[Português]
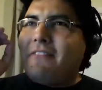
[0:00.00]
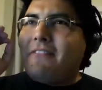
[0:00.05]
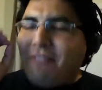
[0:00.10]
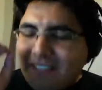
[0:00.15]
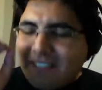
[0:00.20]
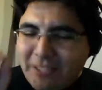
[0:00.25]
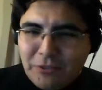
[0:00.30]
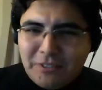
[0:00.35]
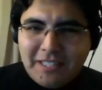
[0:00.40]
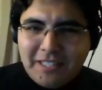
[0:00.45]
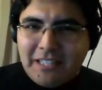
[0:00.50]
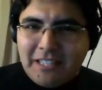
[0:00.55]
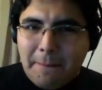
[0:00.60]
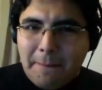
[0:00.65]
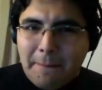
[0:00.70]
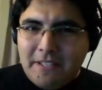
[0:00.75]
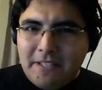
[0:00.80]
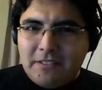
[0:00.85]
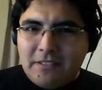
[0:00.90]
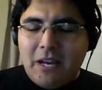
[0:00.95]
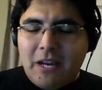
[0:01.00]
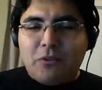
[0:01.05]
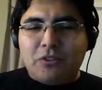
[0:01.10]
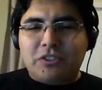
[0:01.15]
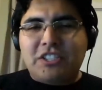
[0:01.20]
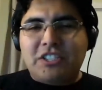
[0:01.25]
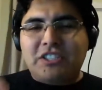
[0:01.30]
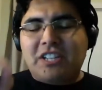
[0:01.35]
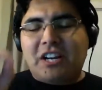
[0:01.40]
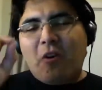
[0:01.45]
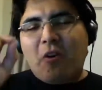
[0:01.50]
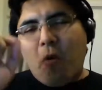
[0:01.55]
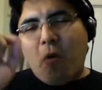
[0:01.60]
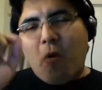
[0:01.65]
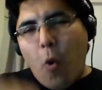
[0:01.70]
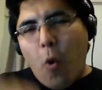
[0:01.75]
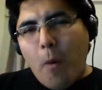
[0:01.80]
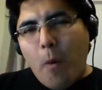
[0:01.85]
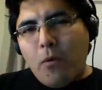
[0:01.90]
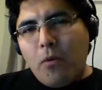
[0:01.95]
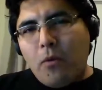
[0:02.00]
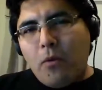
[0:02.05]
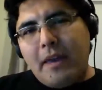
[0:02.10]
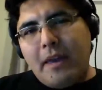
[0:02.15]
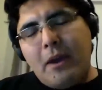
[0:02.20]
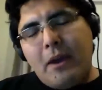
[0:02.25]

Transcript: fazer o setup inicial, ou seja, como